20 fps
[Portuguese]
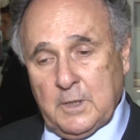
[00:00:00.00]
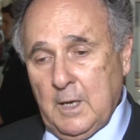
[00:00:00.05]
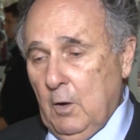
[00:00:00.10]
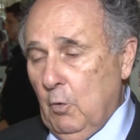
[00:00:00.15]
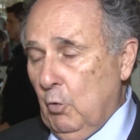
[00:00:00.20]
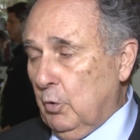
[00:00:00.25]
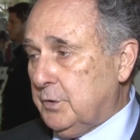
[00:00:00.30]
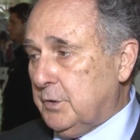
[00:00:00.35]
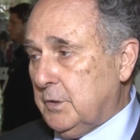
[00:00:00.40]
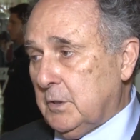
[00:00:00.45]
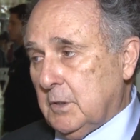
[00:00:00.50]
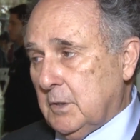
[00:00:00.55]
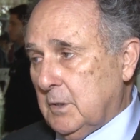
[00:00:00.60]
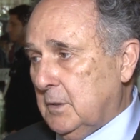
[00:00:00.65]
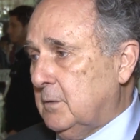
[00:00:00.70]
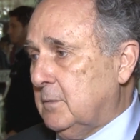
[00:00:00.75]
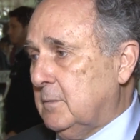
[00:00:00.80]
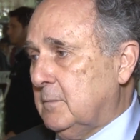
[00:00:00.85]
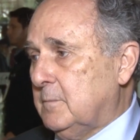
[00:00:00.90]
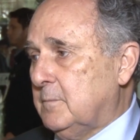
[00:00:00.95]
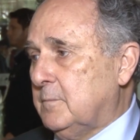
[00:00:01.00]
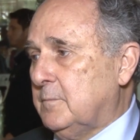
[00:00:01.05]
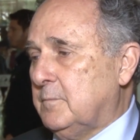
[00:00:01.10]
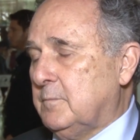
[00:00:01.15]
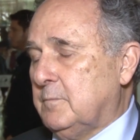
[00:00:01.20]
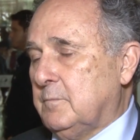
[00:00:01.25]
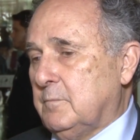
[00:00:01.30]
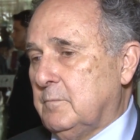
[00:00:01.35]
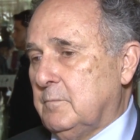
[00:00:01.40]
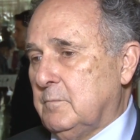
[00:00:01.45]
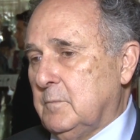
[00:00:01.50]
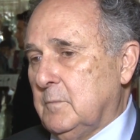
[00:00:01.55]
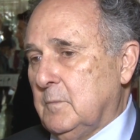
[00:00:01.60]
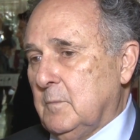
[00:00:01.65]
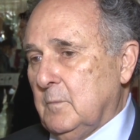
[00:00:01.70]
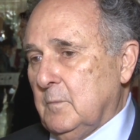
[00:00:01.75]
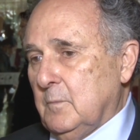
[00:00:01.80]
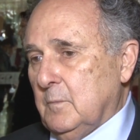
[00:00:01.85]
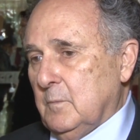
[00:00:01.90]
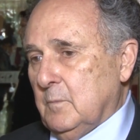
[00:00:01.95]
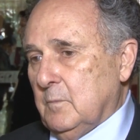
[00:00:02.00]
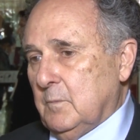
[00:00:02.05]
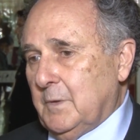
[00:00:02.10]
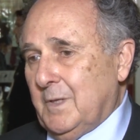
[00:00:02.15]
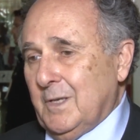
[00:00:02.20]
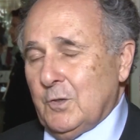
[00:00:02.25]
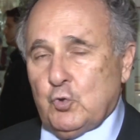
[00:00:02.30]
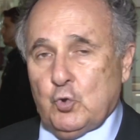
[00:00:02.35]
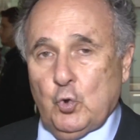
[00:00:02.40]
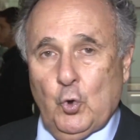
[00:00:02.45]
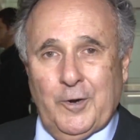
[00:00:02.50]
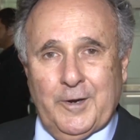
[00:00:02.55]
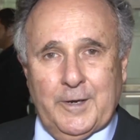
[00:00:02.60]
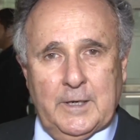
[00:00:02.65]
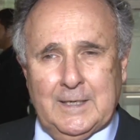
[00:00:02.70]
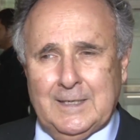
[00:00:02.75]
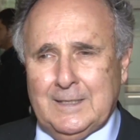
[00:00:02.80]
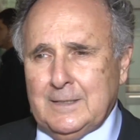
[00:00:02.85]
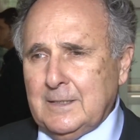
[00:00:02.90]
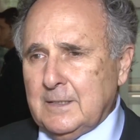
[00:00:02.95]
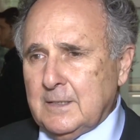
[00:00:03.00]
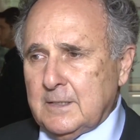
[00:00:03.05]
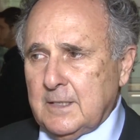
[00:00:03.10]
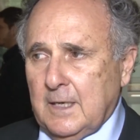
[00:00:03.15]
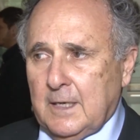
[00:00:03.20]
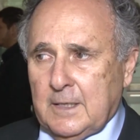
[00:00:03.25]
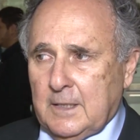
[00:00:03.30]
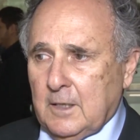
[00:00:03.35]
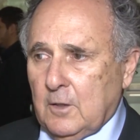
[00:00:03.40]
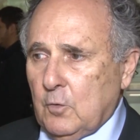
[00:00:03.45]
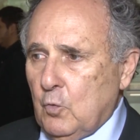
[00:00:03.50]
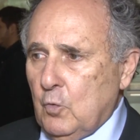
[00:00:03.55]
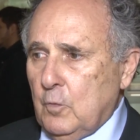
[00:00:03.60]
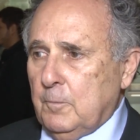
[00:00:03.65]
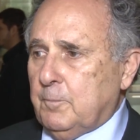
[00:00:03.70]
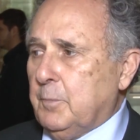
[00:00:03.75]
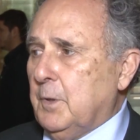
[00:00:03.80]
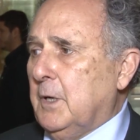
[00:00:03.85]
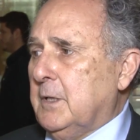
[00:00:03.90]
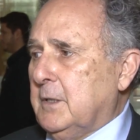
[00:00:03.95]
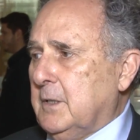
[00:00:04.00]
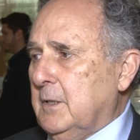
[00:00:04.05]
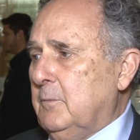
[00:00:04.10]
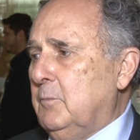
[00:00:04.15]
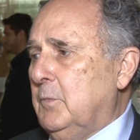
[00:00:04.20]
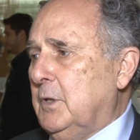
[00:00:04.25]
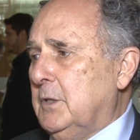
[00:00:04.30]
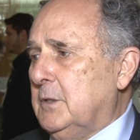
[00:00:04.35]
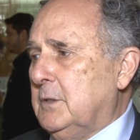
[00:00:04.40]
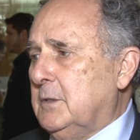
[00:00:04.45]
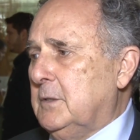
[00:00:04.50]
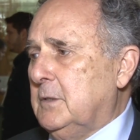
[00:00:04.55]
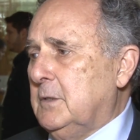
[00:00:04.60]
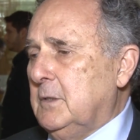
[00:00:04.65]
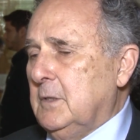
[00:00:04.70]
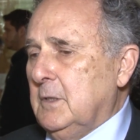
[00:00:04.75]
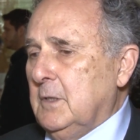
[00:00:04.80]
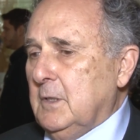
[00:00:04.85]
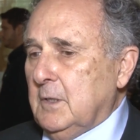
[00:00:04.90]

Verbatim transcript: caótica, desorganizada completamente,